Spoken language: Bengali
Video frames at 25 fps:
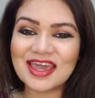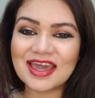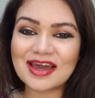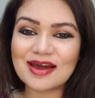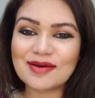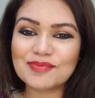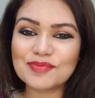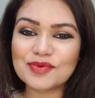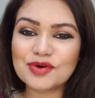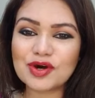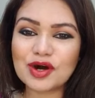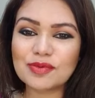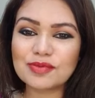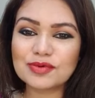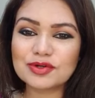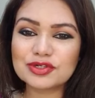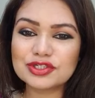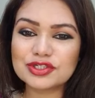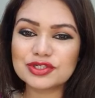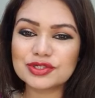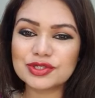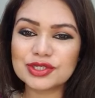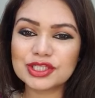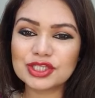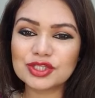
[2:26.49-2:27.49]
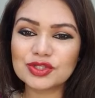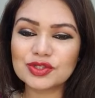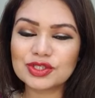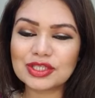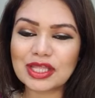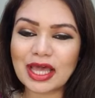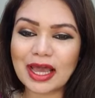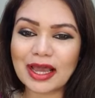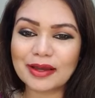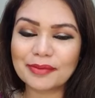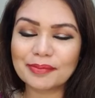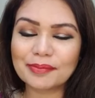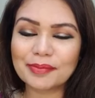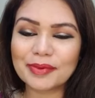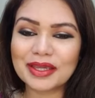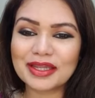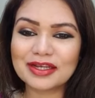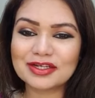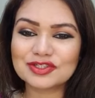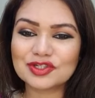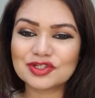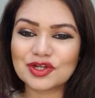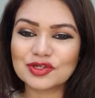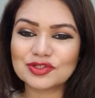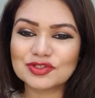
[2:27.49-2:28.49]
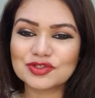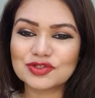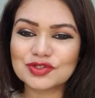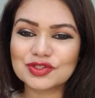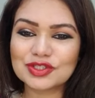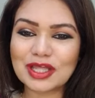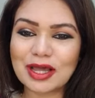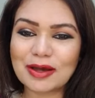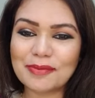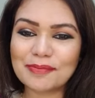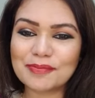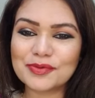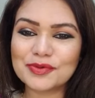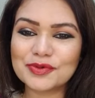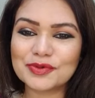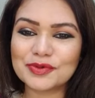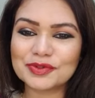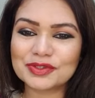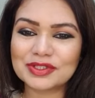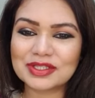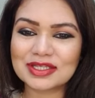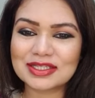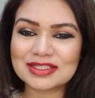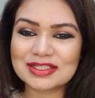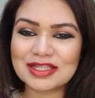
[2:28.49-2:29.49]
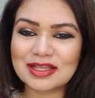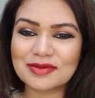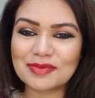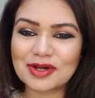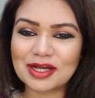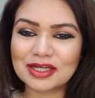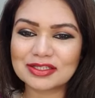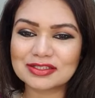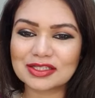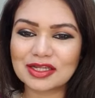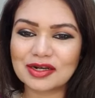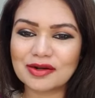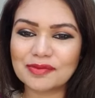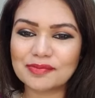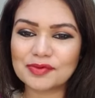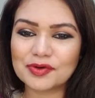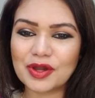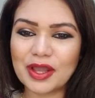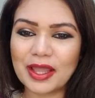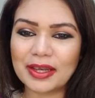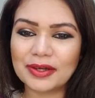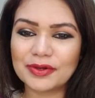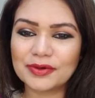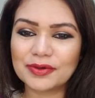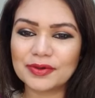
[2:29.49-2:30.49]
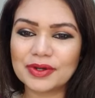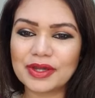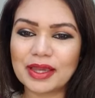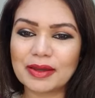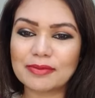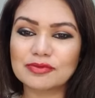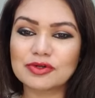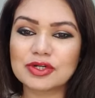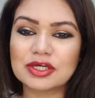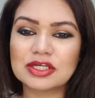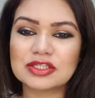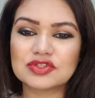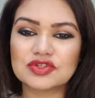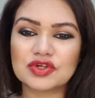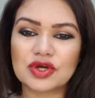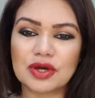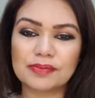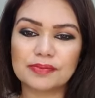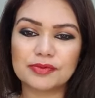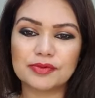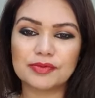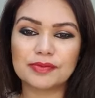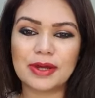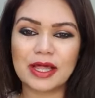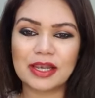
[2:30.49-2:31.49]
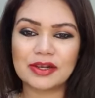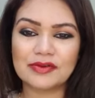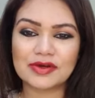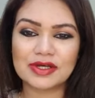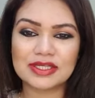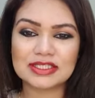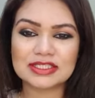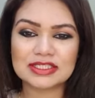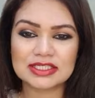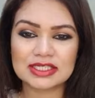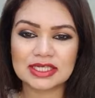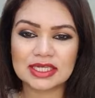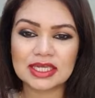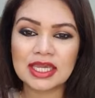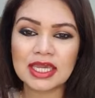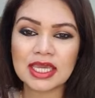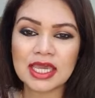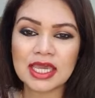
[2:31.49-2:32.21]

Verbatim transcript: হ্যাঁ আপু অবশ্যই তো থাকবেন সংযুক্ত আপু তাসলিম আক্তার আপু হ্যালো কেমন আছো আপু ভালো আছি